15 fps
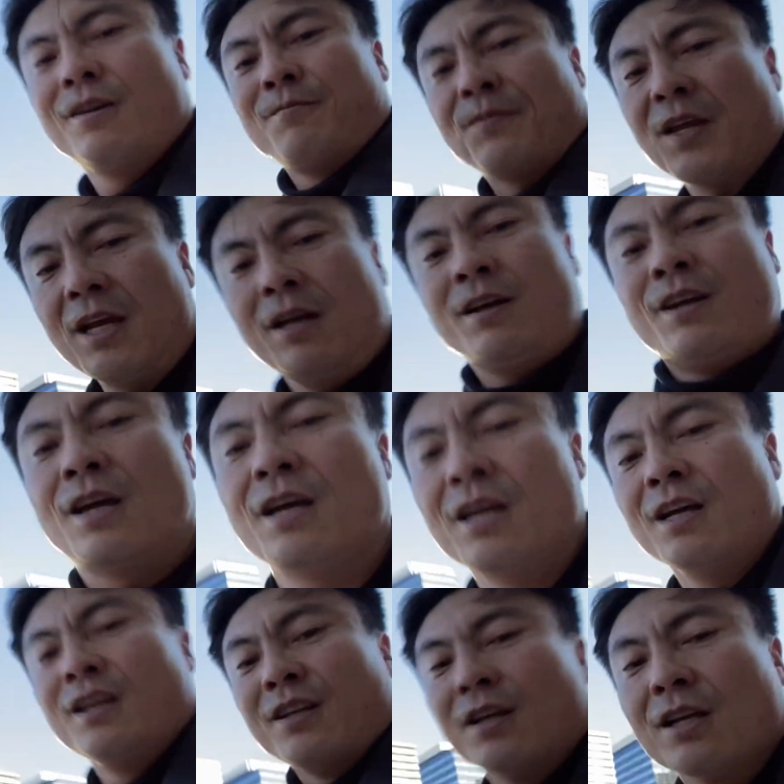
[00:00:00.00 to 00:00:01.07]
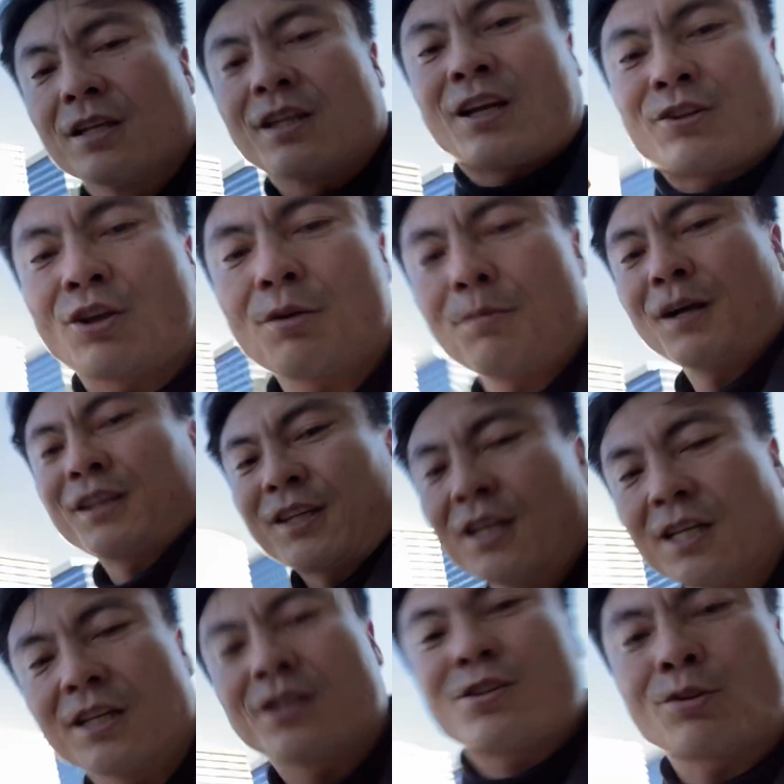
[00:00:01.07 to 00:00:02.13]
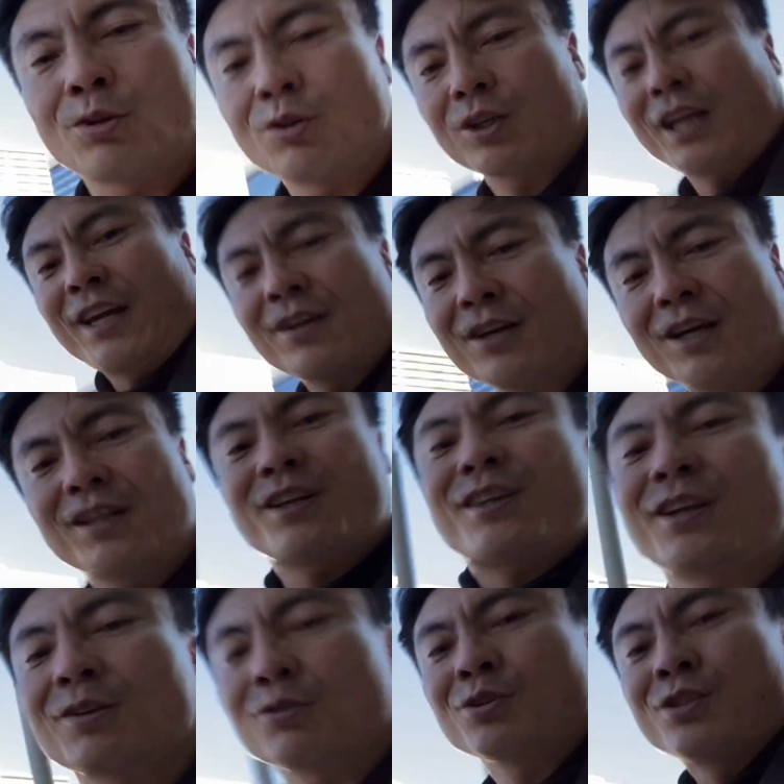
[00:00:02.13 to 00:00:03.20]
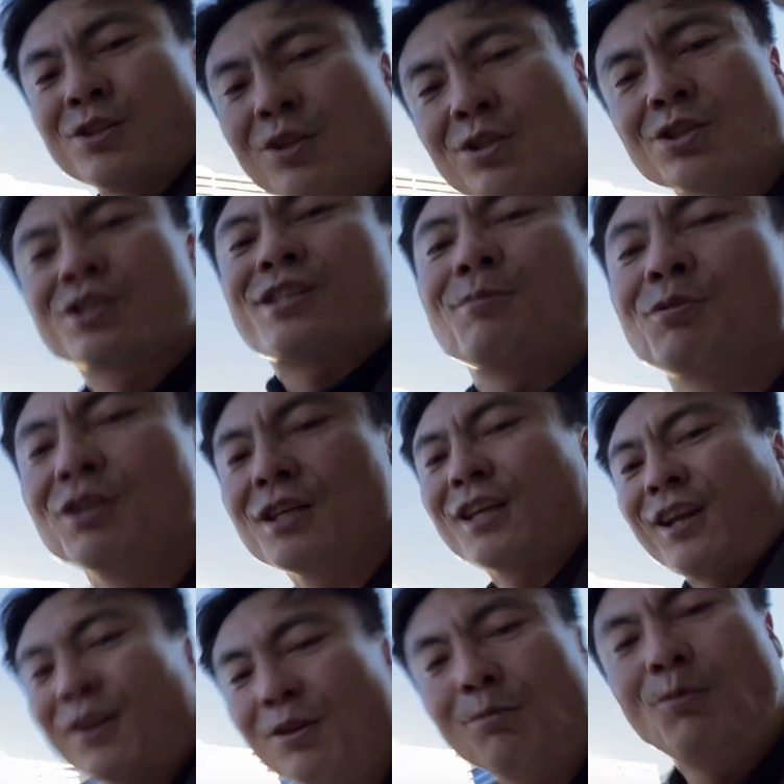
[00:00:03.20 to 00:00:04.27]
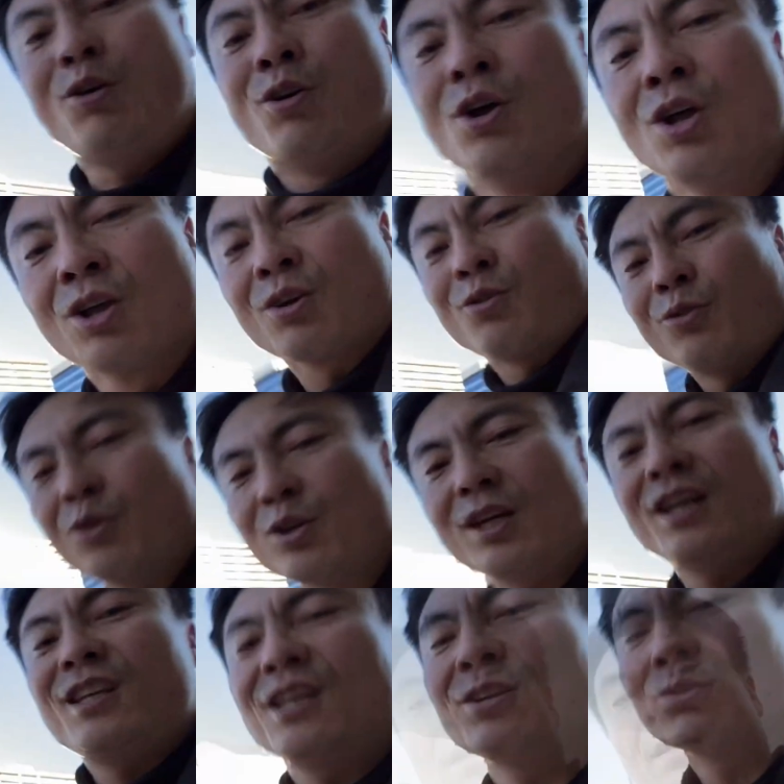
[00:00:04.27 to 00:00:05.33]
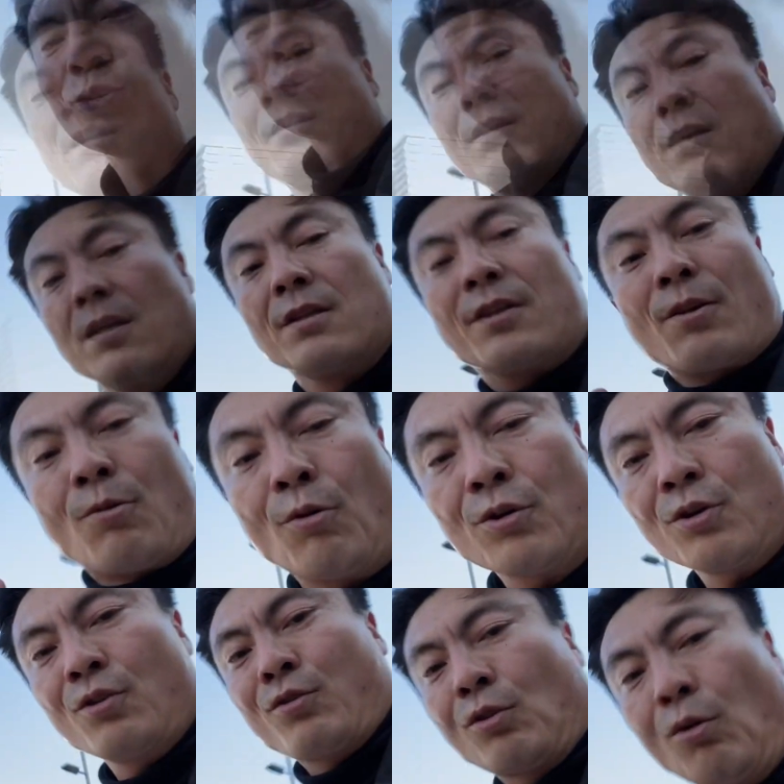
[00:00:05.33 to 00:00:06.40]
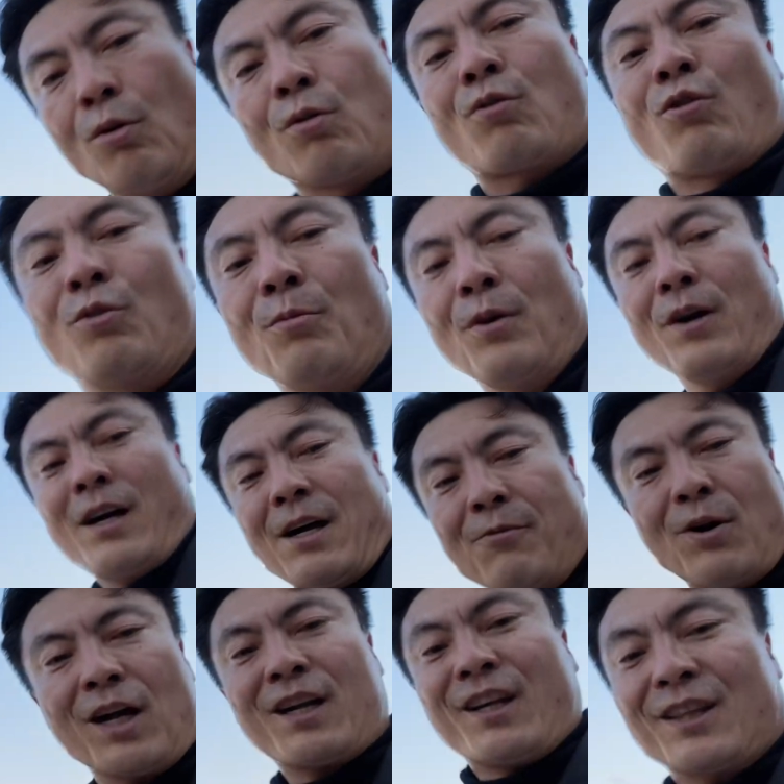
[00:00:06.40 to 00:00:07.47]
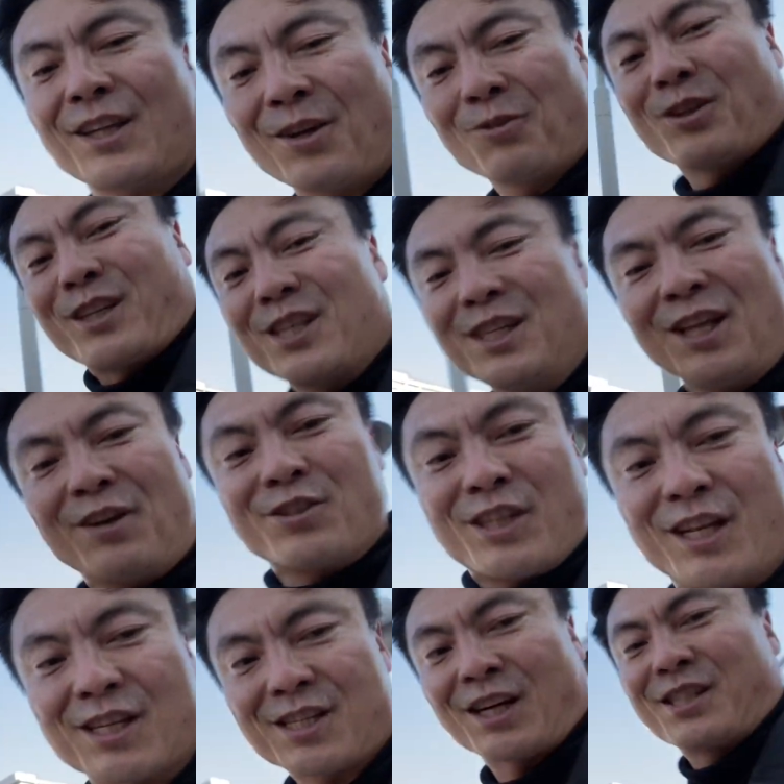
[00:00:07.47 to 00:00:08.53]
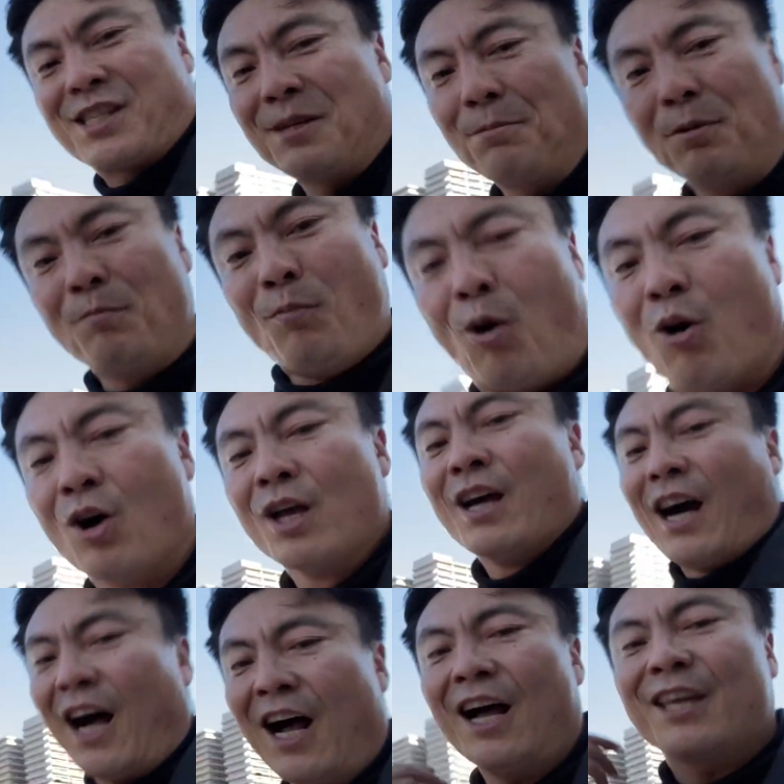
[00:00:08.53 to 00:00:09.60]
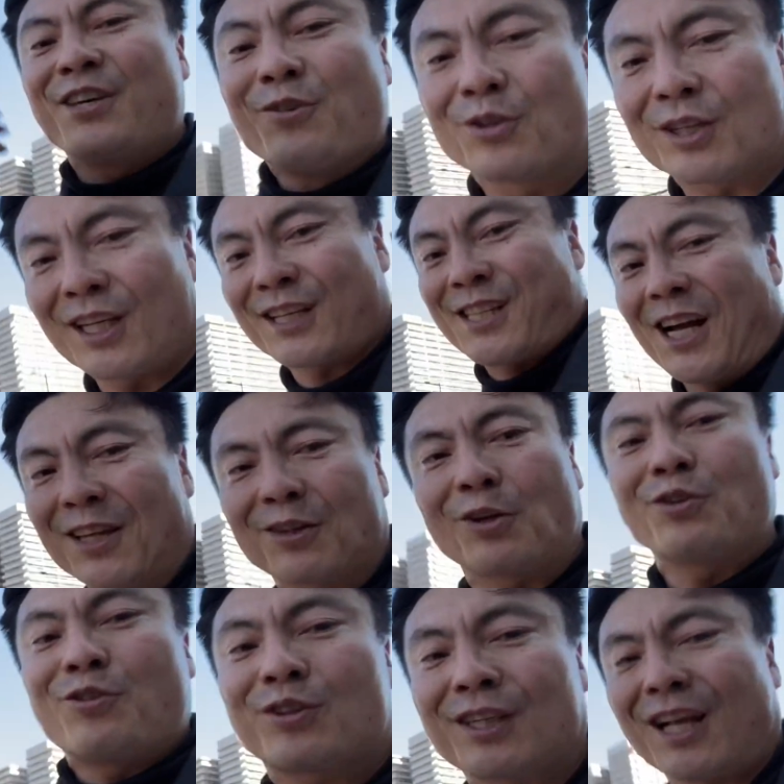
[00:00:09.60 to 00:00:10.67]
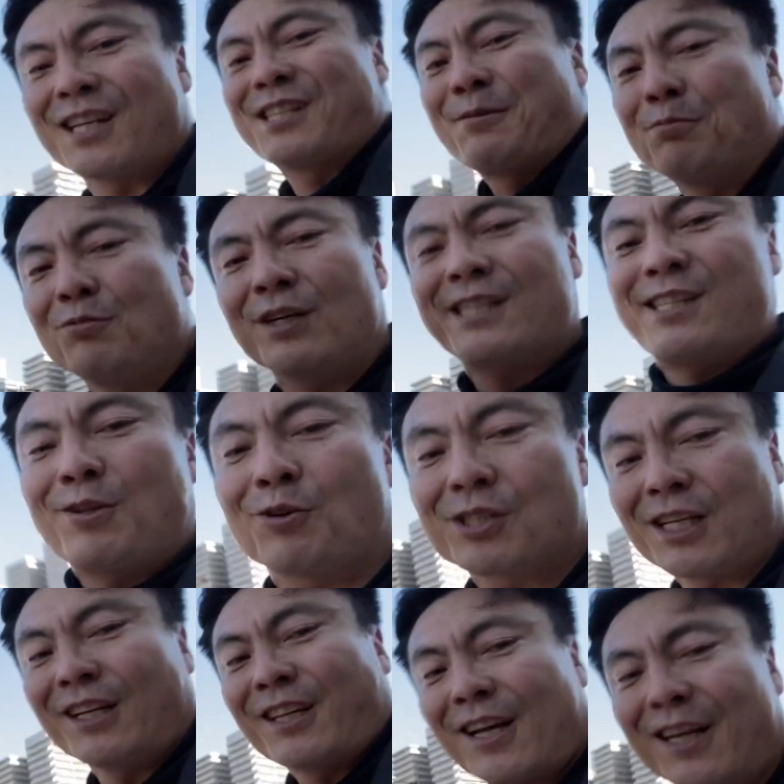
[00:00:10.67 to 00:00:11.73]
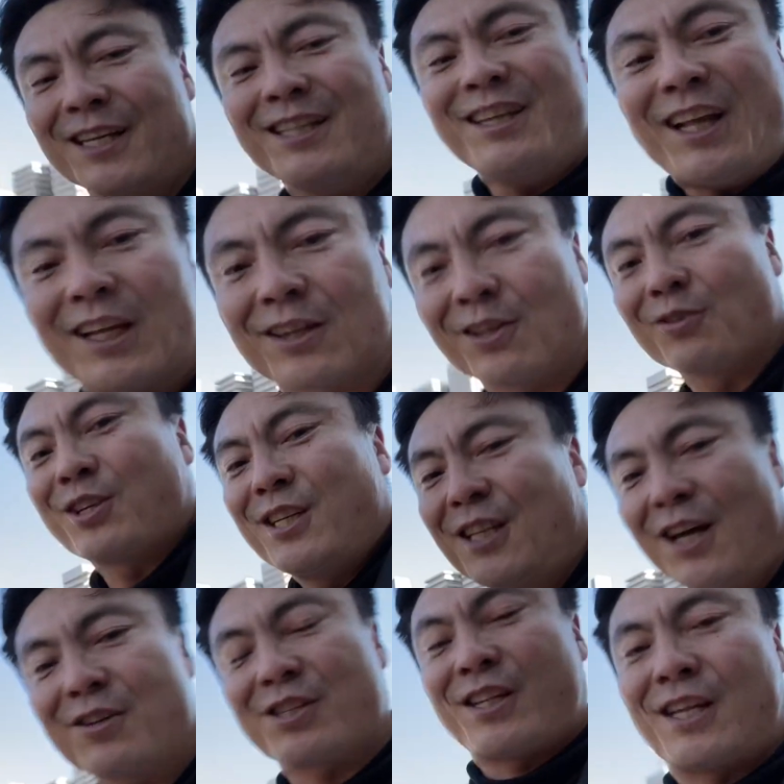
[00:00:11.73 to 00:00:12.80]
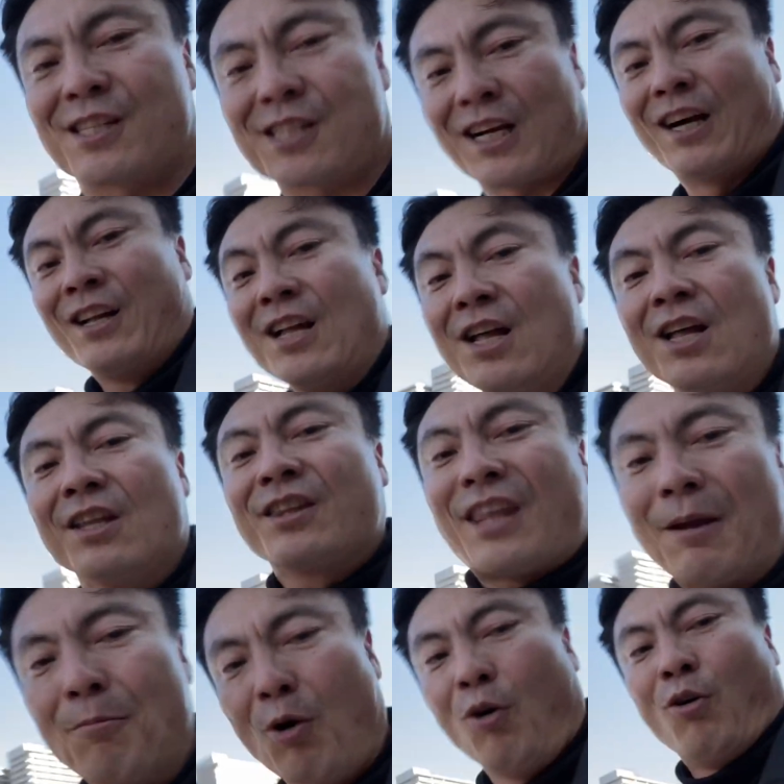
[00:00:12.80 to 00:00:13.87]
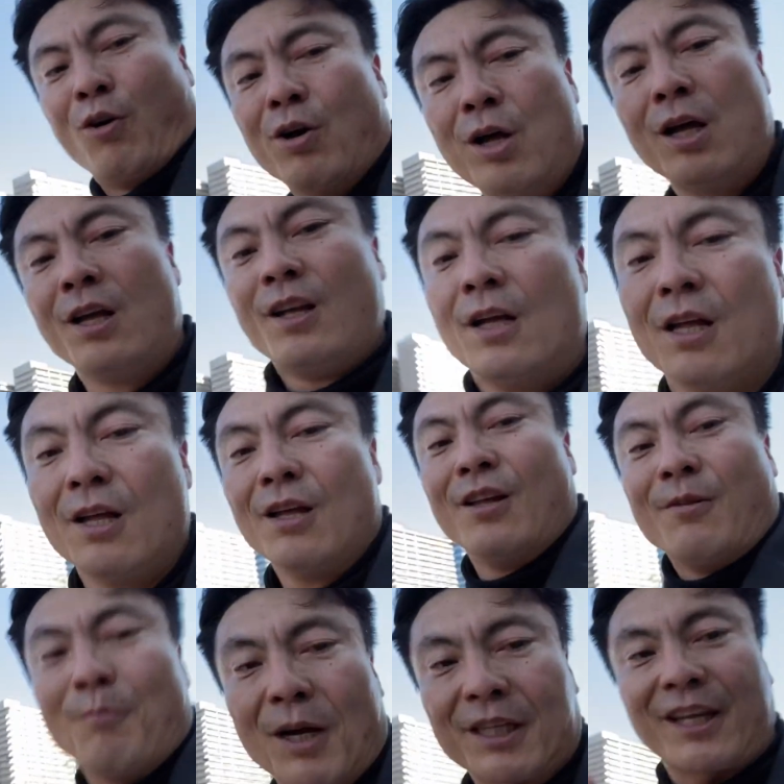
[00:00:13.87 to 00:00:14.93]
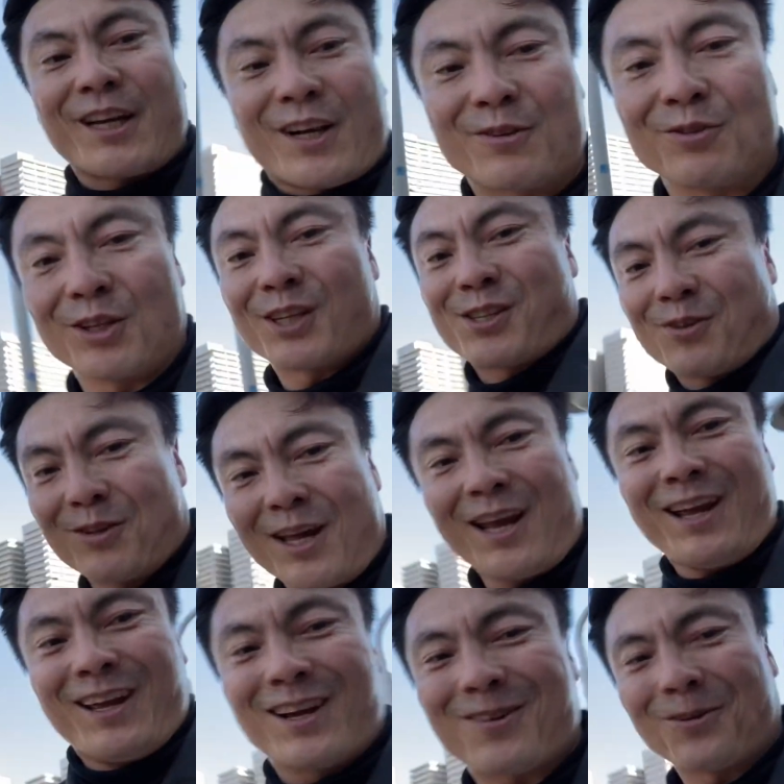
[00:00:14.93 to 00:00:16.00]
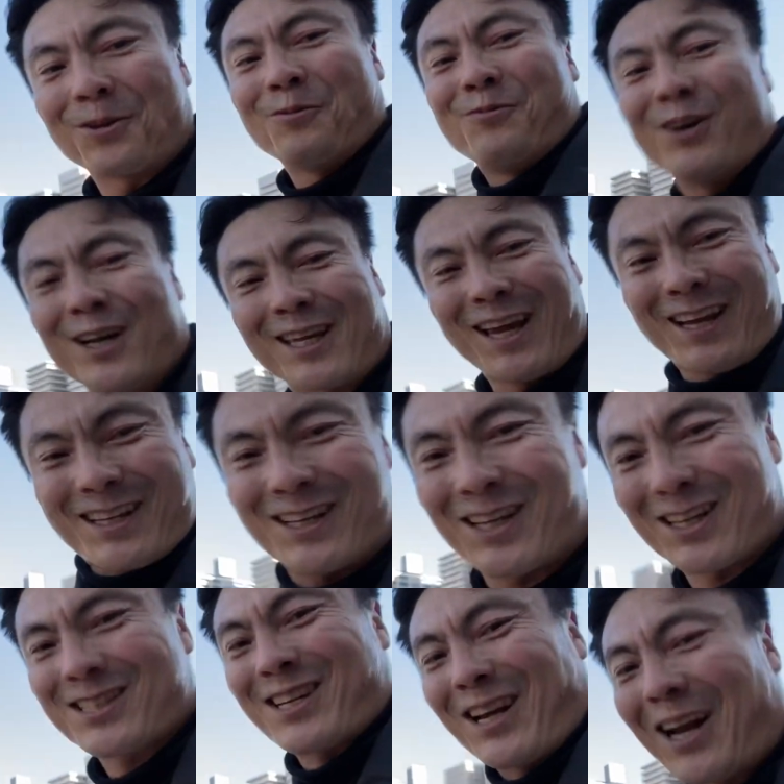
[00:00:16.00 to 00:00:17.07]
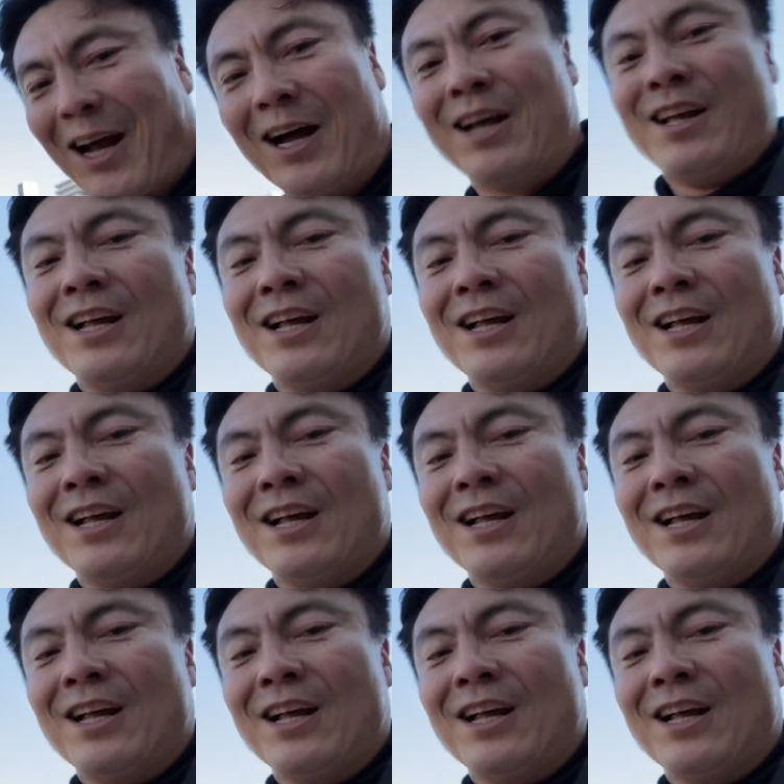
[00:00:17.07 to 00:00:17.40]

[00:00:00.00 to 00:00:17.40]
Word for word: ね。例えば、外の体育館だったらどスンどすんしてもいいけれども、この家にいる時に。で、こう言うと、このまま分かったような気になるじゃないですか。自分も、ああ、言った、ちゃんと言った、自分は指導したんだからいいんだっていう気になるじゃないですか。でも、またやるんですよね。子供は元気ですから。